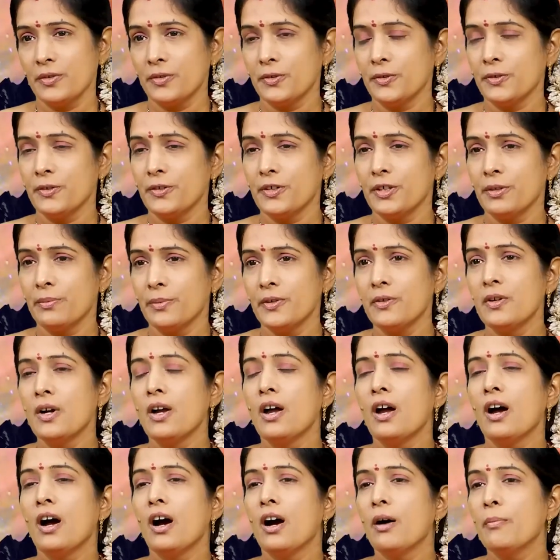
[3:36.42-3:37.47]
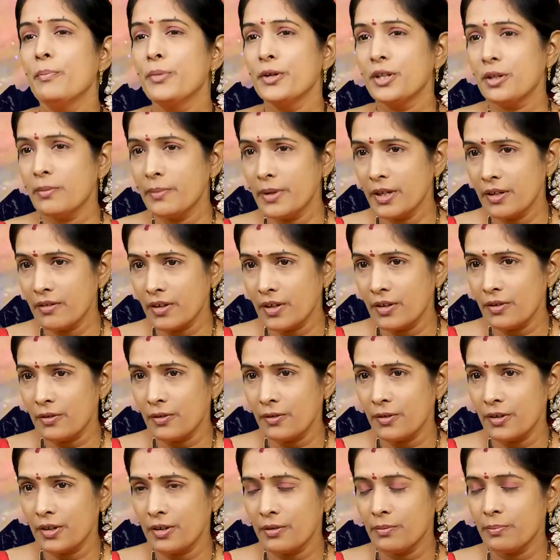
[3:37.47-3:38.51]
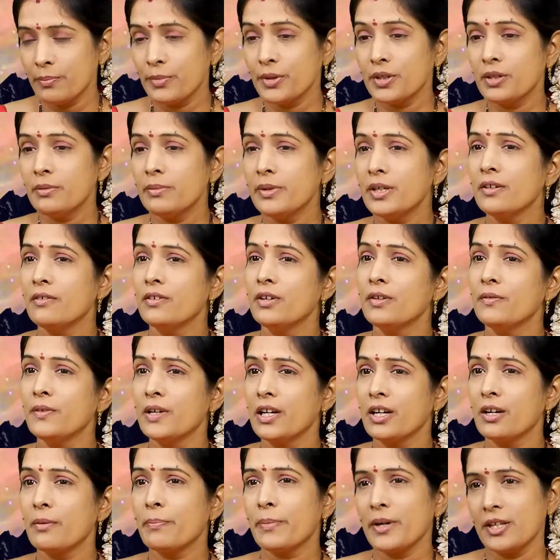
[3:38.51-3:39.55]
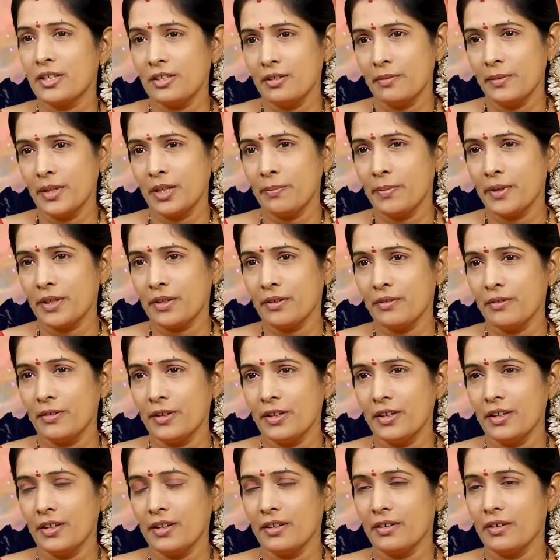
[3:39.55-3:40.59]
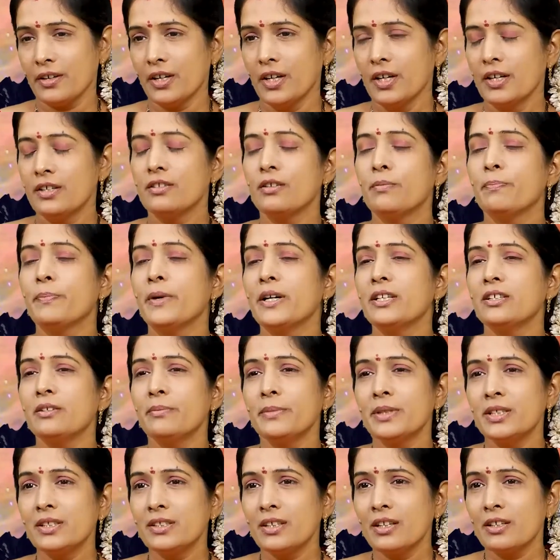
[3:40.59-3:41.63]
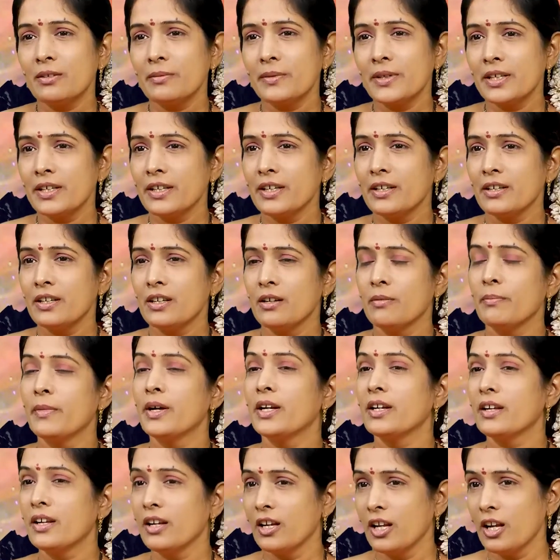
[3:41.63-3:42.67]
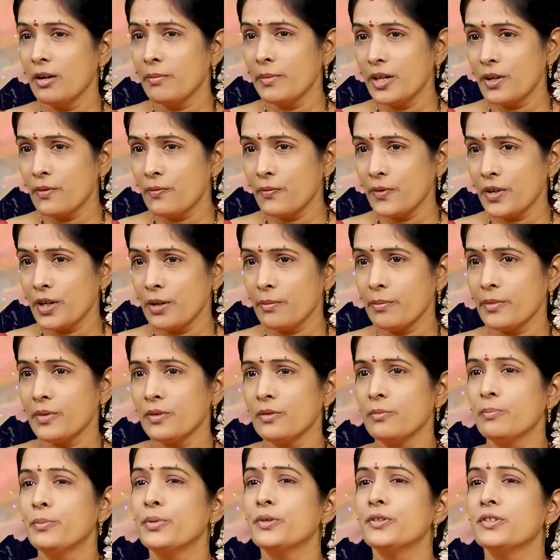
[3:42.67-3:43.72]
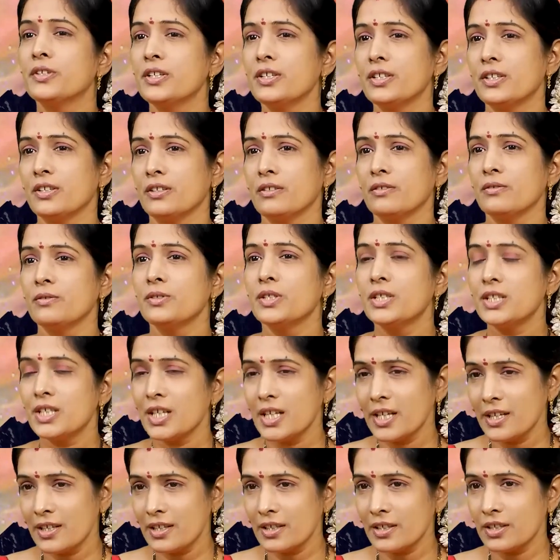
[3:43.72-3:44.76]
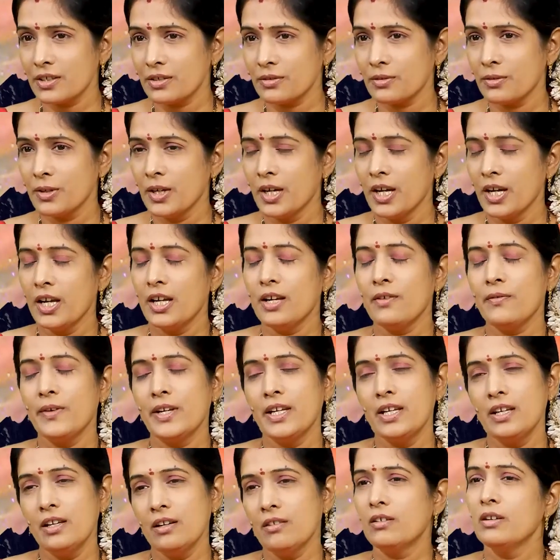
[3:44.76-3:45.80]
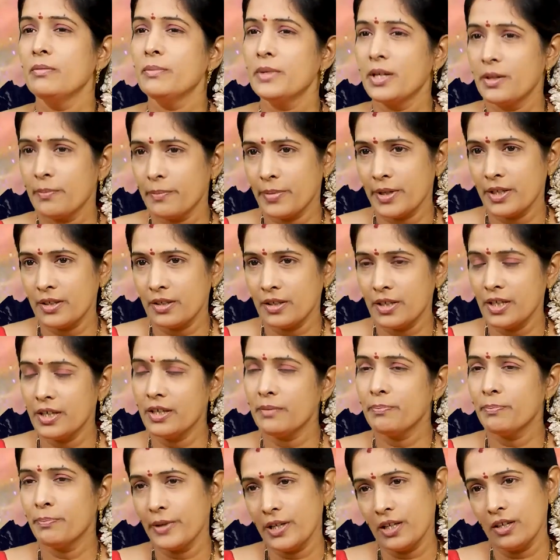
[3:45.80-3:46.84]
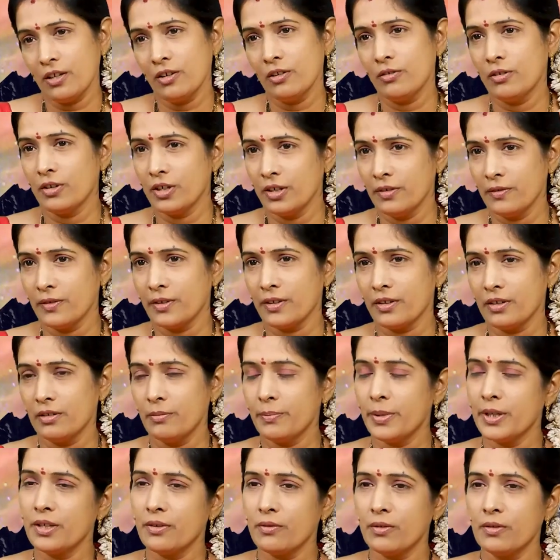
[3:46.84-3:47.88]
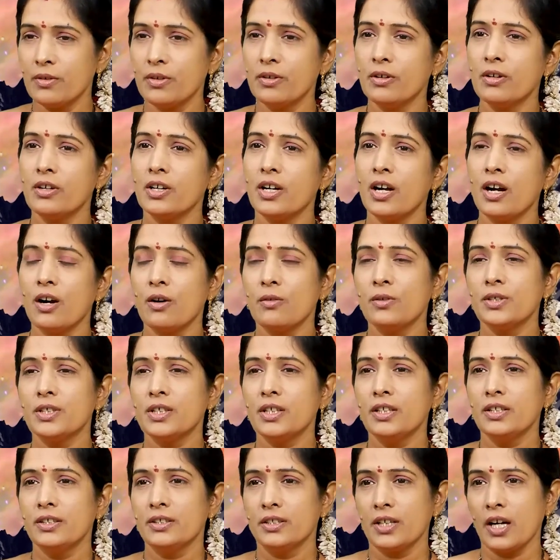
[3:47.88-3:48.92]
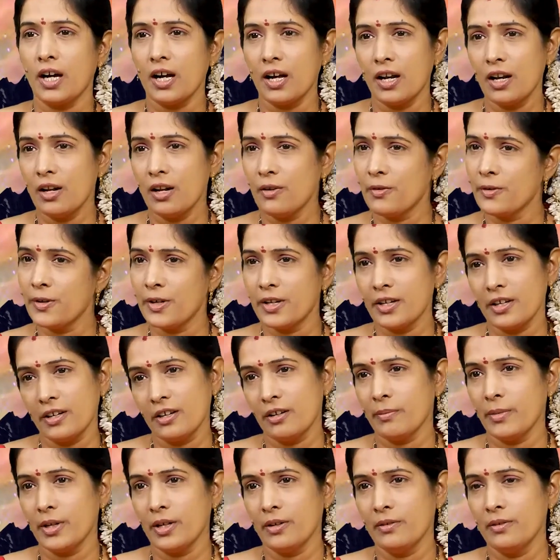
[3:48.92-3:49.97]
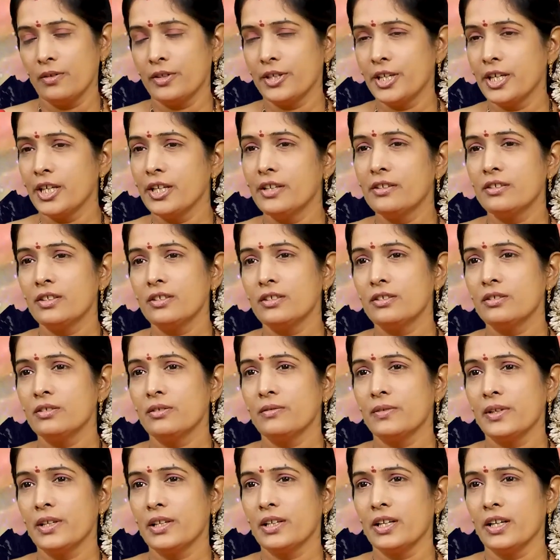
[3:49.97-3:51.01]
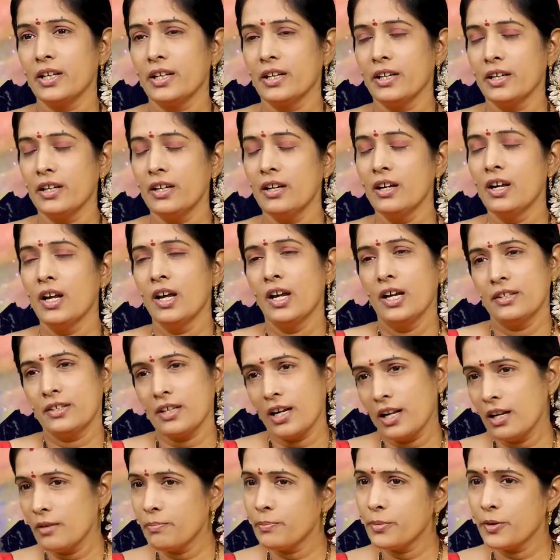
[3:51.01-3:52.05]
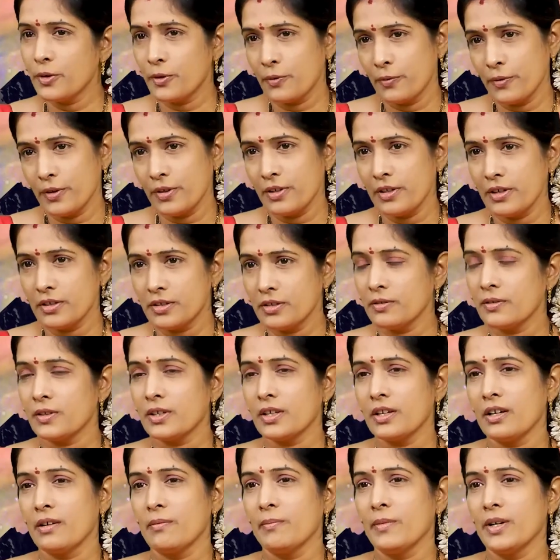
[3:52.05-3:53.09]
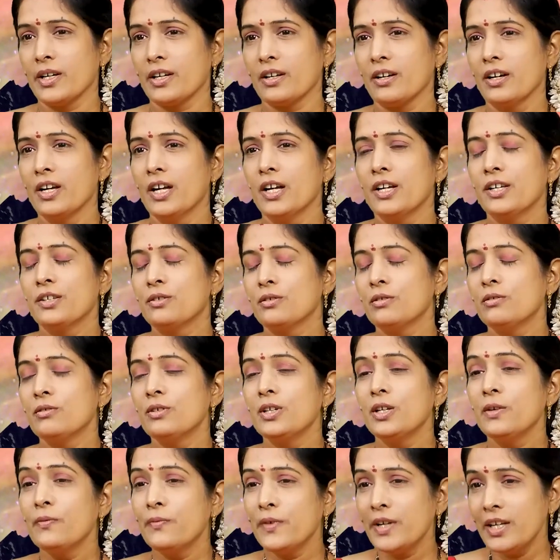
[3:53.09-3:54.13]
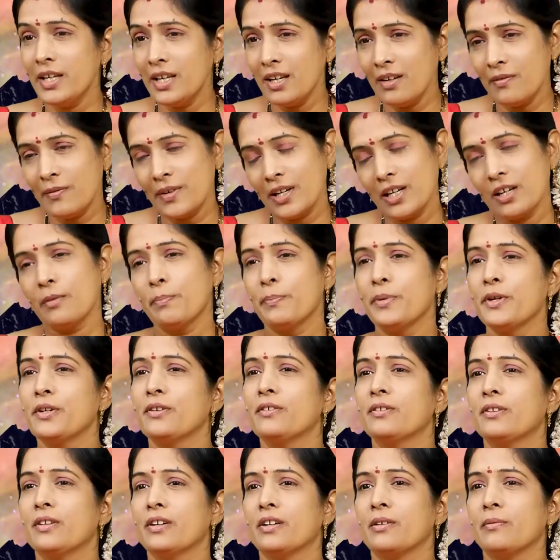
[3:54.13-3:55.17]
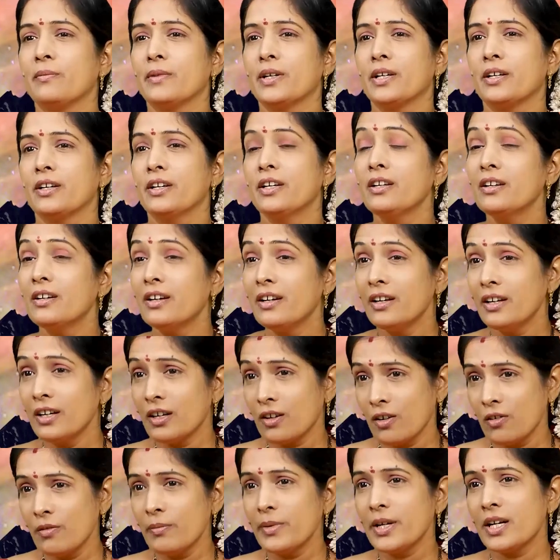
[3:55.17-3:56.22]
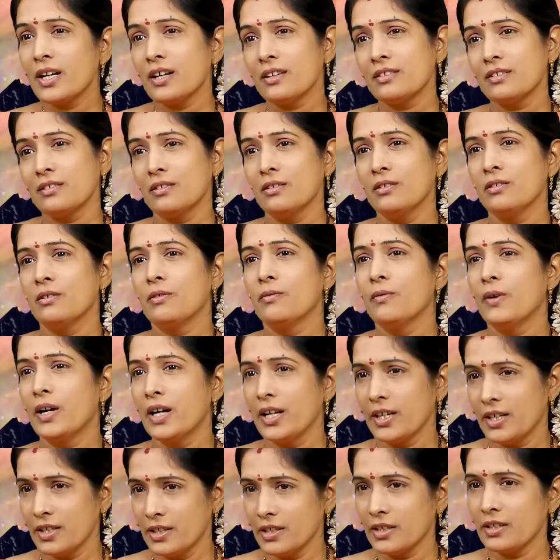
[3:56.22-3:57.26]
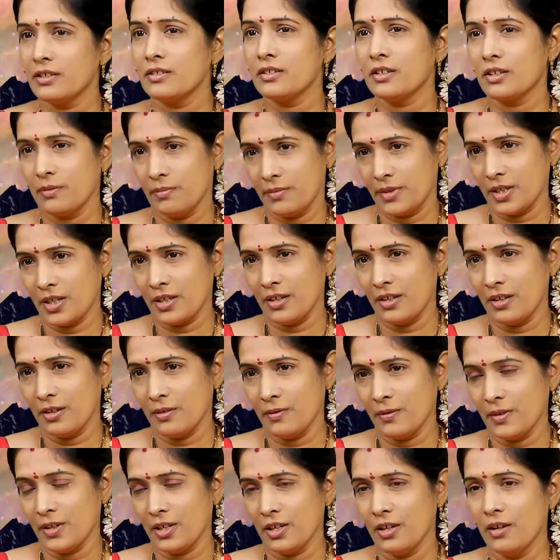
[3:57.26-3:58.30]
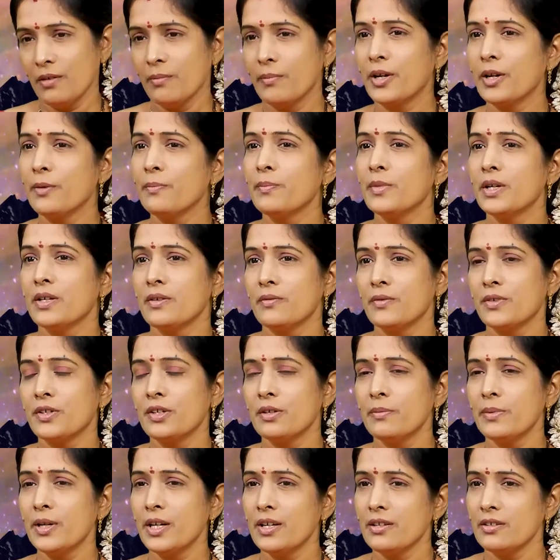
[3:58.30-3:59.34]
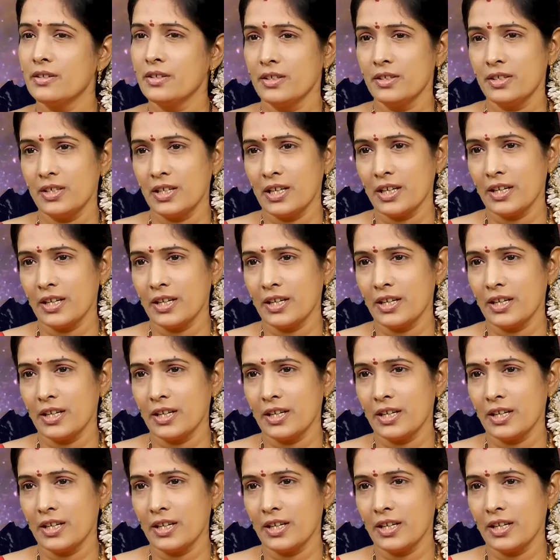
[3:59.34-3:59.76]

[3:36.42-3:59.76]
మూర్తి ఉండడము ఆ బుధ భగవానుడు ఉండడం బుధ భగవానుడు వీళ్ళకి పంచమాధిపతి కూడా అయ్యాడు సో పంచమ స్థానం అంటే ఏంటి మనకి నేమ్ అండ్ ఫేమ్ పొజిషన్ స్టే స్టేటస్ ఇవన్నీ కూడా మనం ఇంకా పిల్లలు కూడా ఉంటారు బట్ ఒక్కొక్క హౌస్కి చాలా ఉంటాయండి మనం డిక్ చేస్తూ వెళ్తే కనుక చాలా పోర్ట్ఫోలియోస్ ఉంటాయి అనమాట సో ఇవన్నీ వీళ్ళకి పెరుగుతాయి అనమాట ఎందుకంటే నవమ రాశిలో వాళ్ళకి సంచారం జరగడం వల్ల మనం వృషభ రాశి నుంచి